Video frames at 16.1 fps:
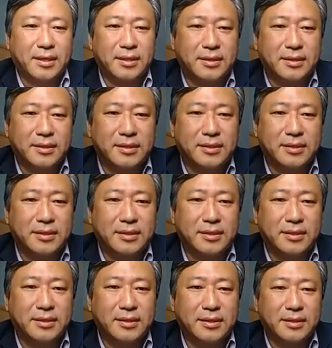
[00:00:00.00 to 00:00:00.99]
그
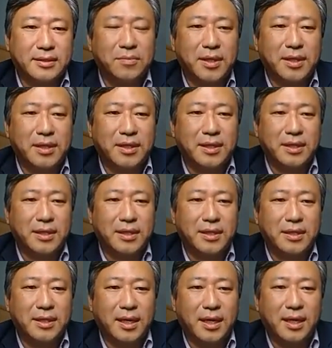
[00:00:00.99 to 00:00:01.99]

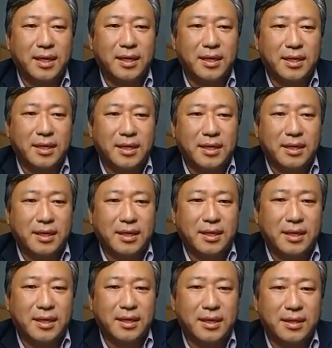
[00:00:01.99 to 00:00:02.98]
실리콘밸리의
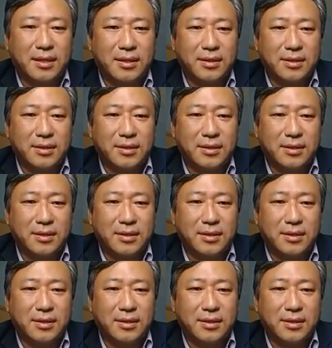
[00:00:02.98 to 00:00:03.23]
에,